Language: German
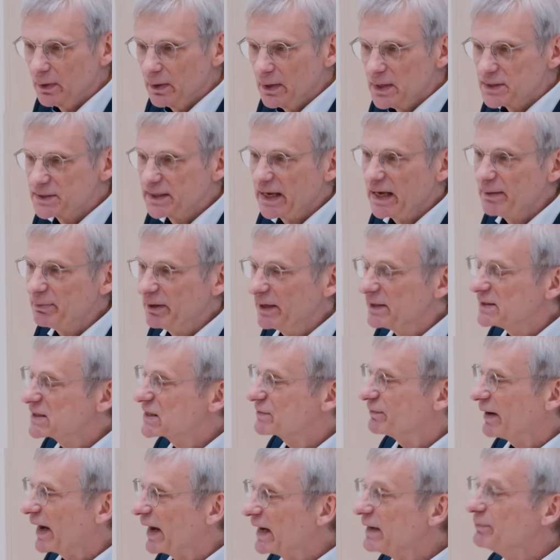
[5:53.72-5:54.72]
Ich gebe Ihnen
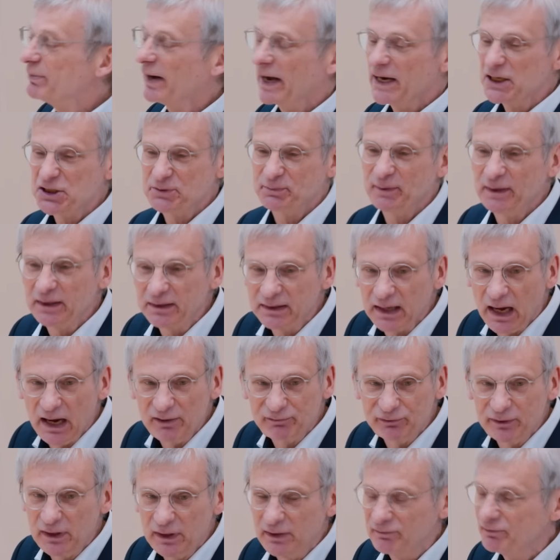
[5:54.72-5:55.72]
zwei Beispiele
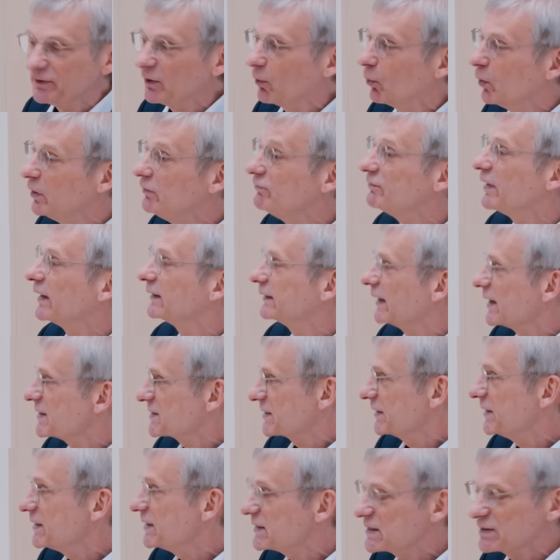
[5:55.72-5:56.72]
dafür, wie unwahr das
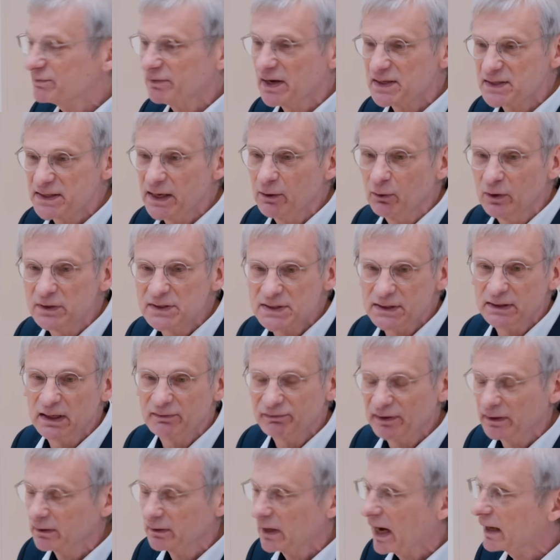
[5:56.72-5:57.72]
ist, was er uns in der
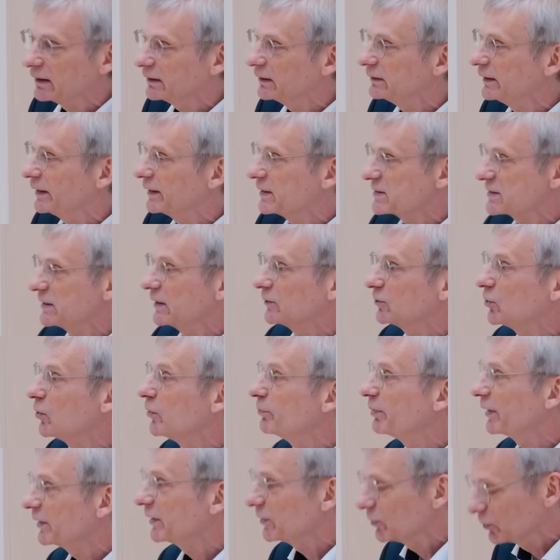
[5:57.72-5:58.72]
vergangenen
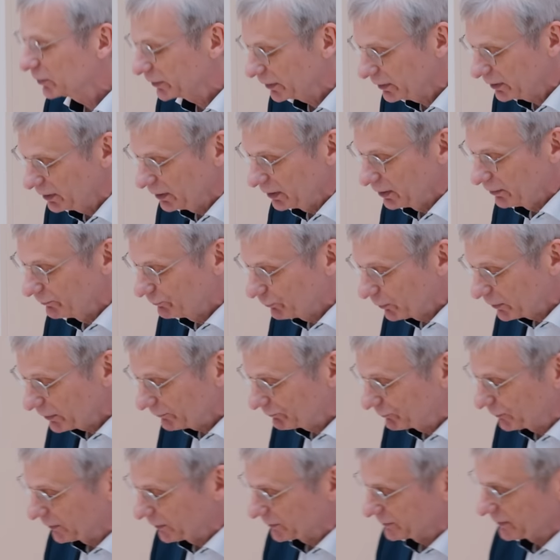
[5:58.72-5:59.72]
Legislaturperiode
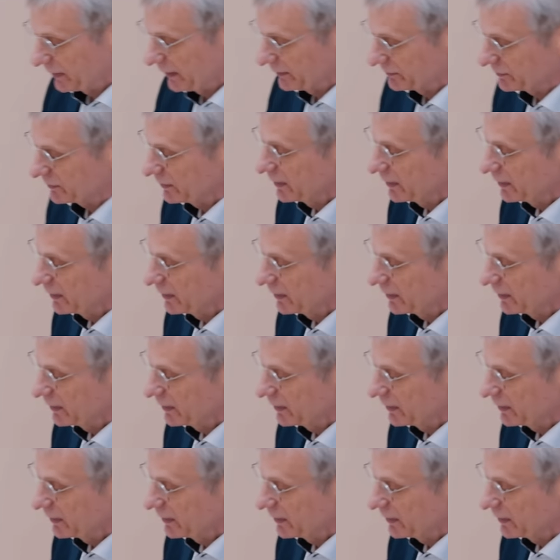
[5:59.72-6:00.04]
vorgeführt hat.